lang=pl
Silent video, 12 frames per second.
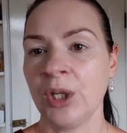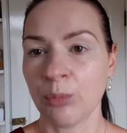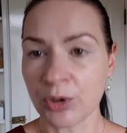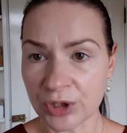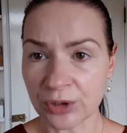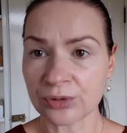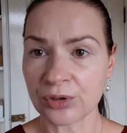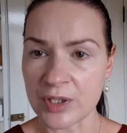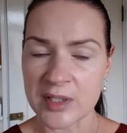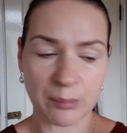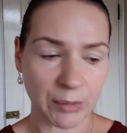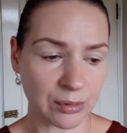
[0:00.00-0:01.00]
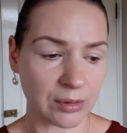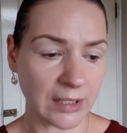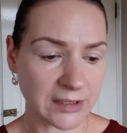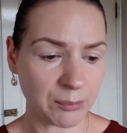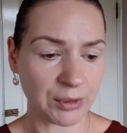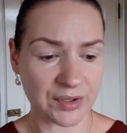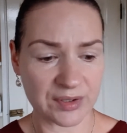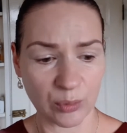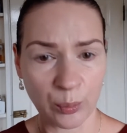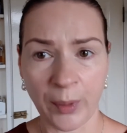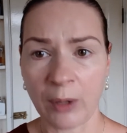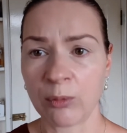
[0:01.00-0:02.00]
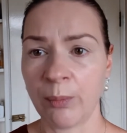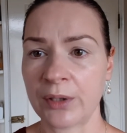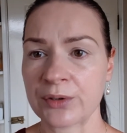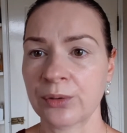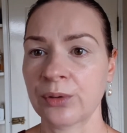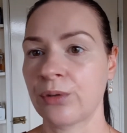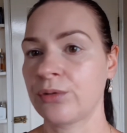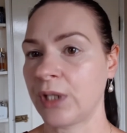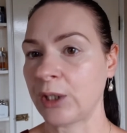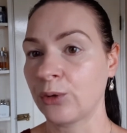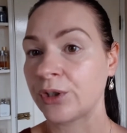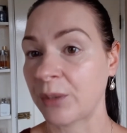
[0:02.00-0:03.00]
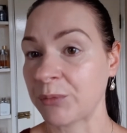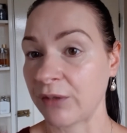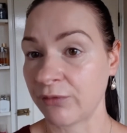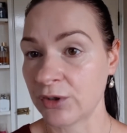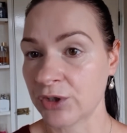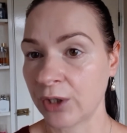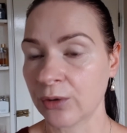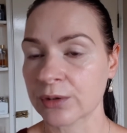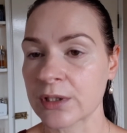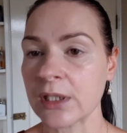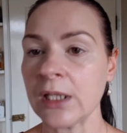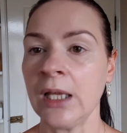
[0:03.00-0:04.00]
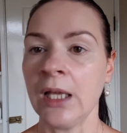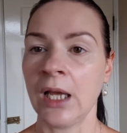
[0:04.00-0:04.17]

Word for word: Można go nosić samego latem, jak jest upały bardzo gorąco, jako krem nawilżający,